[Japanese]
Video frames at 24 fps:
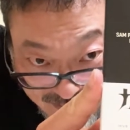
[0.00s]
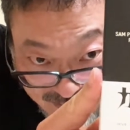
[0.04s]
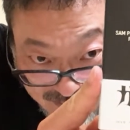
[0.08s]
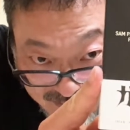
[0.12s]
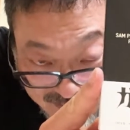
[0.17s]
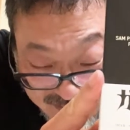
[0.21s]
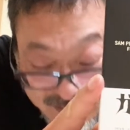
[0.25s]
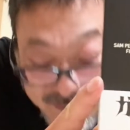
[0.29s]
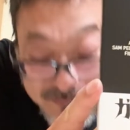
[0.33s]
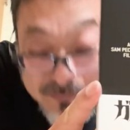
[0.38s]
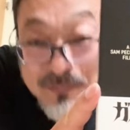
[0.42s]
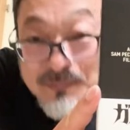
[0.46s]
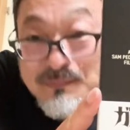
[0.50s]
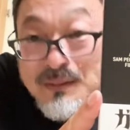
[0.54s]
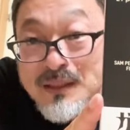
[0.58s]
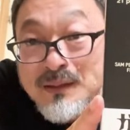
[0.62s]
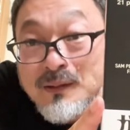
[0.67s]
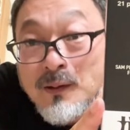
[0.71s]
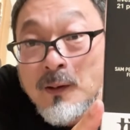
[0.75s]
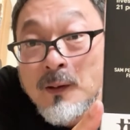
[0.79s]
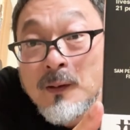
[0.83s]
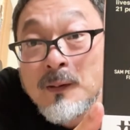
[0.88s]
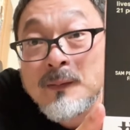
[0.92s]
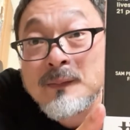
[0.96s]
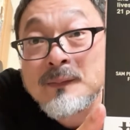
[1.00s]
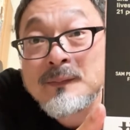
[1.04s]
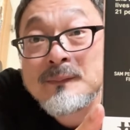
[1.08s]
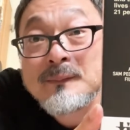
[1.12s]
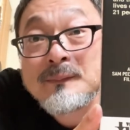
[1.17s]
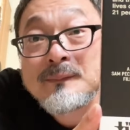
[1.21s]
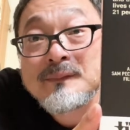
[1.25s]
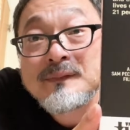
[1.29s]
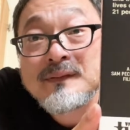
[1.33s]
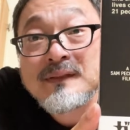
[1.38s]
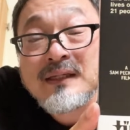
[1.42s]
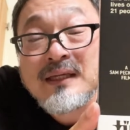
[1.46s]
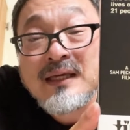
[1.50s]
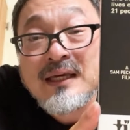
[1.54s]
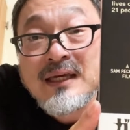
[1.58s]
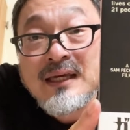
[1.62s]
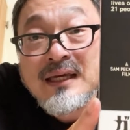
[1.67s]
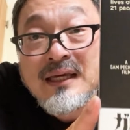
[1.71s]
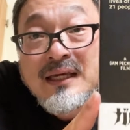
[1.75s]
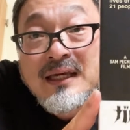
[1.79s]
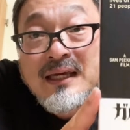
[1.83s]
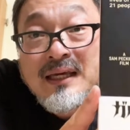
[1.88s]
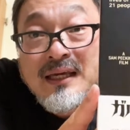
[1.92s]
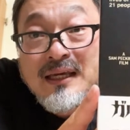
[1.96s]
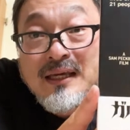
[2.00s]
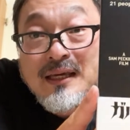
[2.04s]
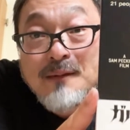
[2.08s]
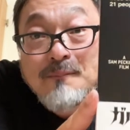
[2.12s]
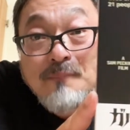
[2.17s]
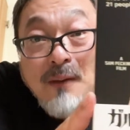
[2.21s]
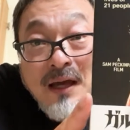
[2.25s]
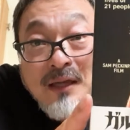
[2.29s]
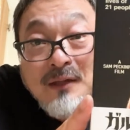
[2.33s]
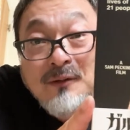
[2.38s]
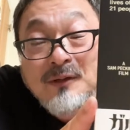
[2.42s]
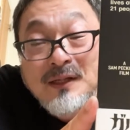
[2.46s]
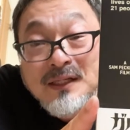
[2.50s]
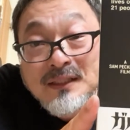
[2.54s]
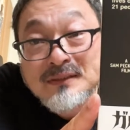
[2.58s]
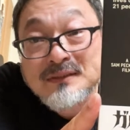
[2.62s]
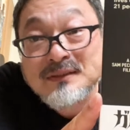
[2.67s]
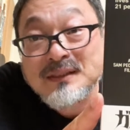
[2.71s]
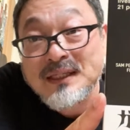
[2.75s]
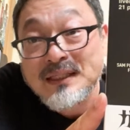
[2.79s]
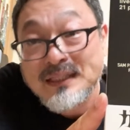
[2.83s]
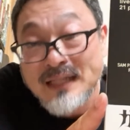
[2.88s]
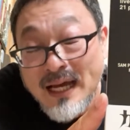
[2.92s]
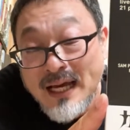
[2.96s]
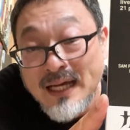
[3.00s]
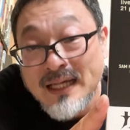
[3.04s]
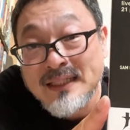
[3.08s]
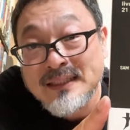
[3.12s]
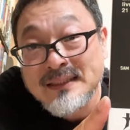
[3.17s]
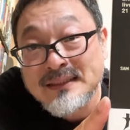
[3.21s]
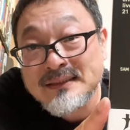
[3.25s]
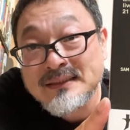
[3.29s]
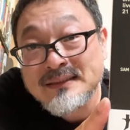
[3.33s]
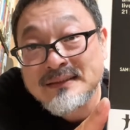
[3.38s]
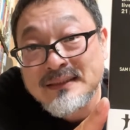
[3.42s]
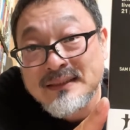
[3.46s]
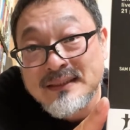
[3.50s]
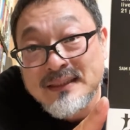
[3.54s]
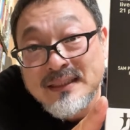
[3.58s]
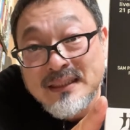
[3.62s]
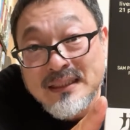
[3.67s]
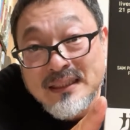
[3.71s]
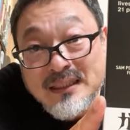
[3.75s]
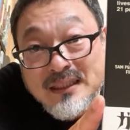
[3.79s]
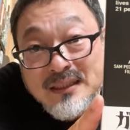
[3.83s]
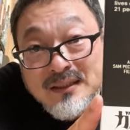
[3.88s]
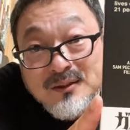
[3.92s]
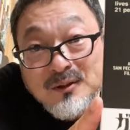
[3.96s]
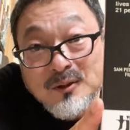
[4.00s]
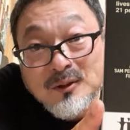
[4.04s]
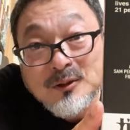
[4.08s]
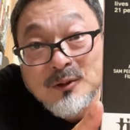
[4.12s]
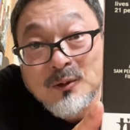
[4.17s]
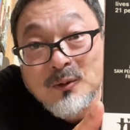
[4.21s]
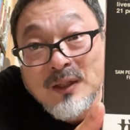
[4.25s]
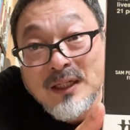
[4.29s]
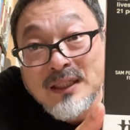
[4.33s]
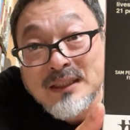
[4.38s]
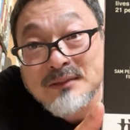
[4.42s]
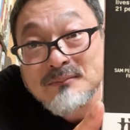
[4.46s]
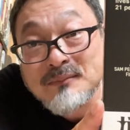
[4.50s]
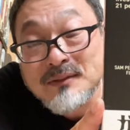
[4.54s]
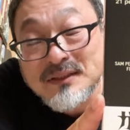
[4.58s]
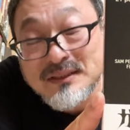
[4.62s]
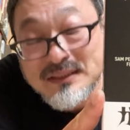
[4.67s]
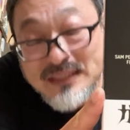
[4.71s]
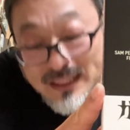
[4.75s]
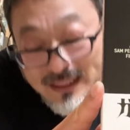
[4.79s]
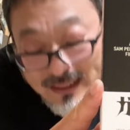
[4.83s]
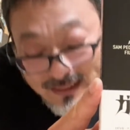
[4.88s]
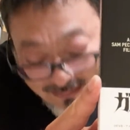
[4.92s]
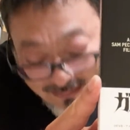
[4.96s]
渋めの、えバイオレンス映画ご紹介しました、